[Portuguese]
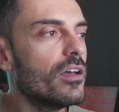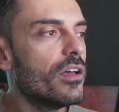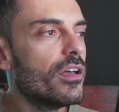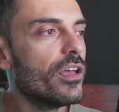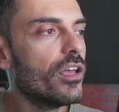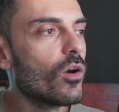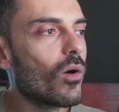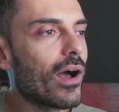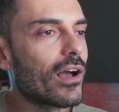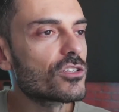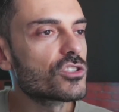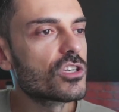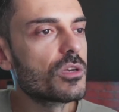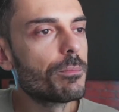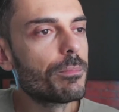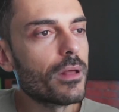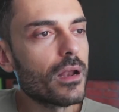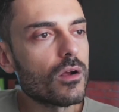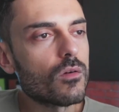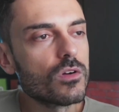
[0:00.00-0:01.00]
eu acho que
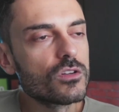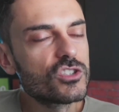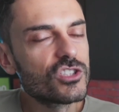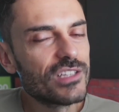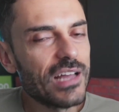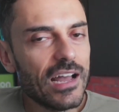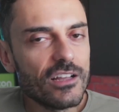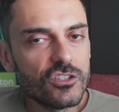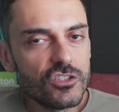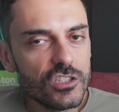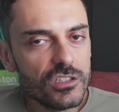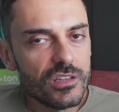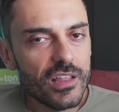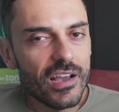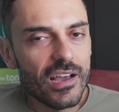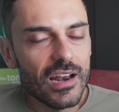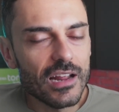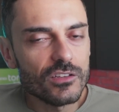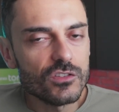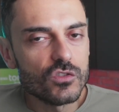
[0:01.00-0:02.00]
pela quantidade de
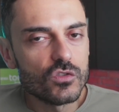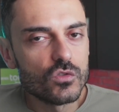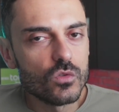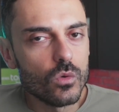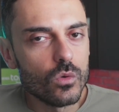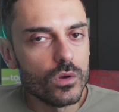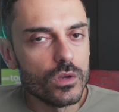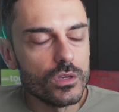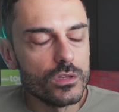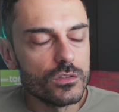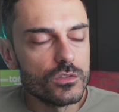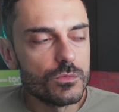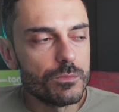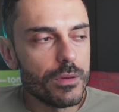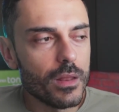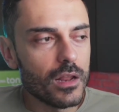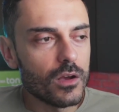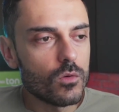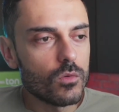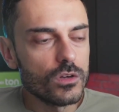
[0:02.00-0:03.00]
integrações,
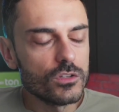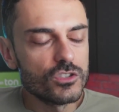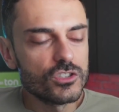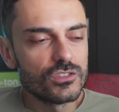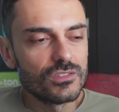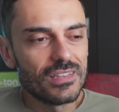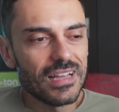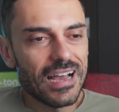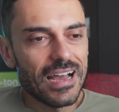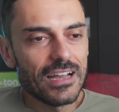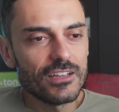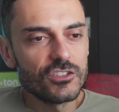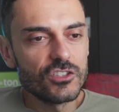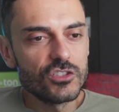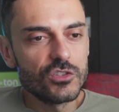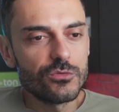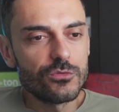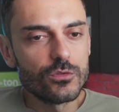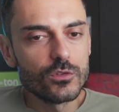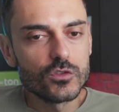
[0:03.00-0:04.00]
pela quantidade
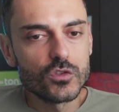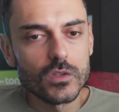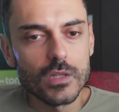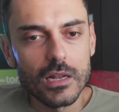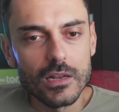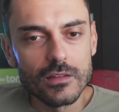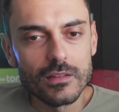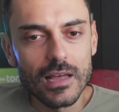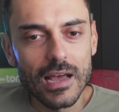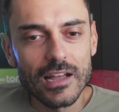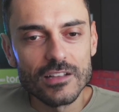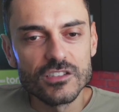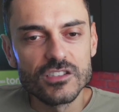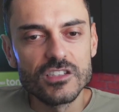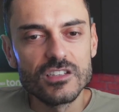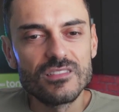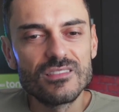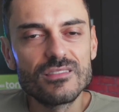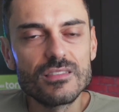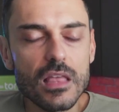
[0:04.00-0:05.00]
de funcionalidades
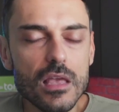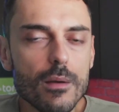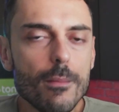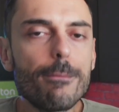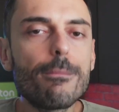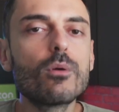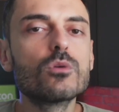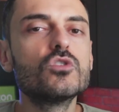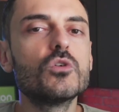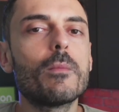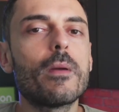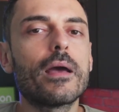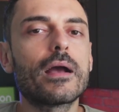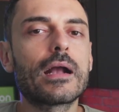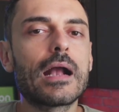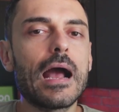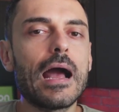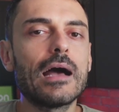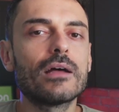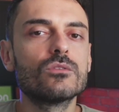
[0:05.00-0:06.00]
e tempo de
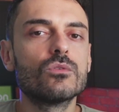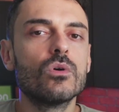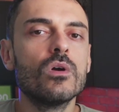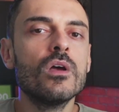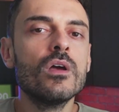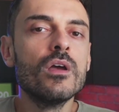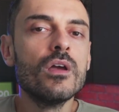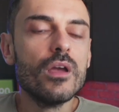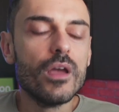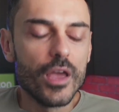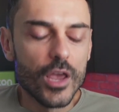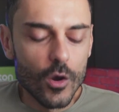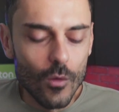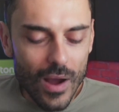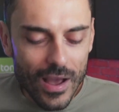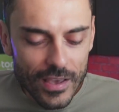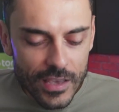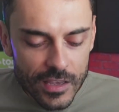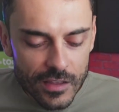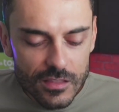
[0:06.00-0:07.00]
mercado, eu
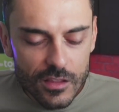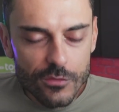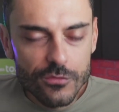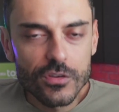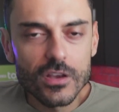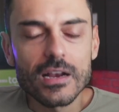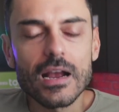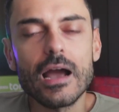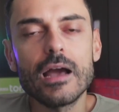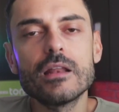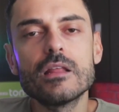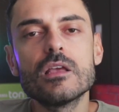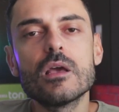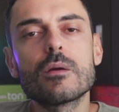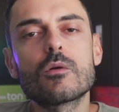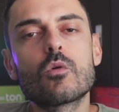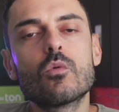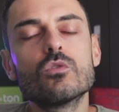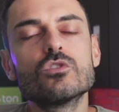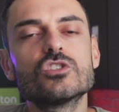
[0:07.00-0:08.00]
ainda
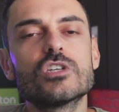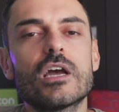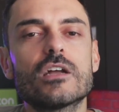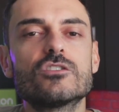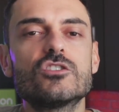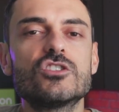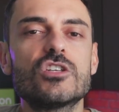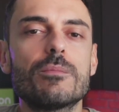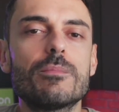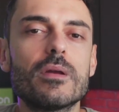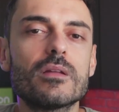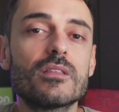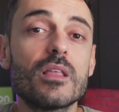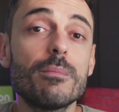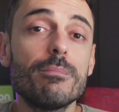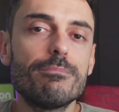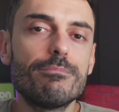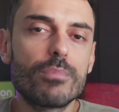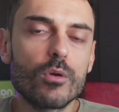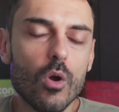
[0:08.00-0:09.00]
ficaria com o Chat GPT
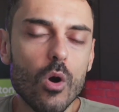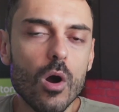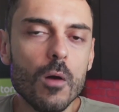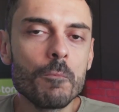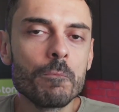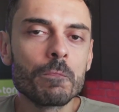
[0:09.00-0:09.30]
Pro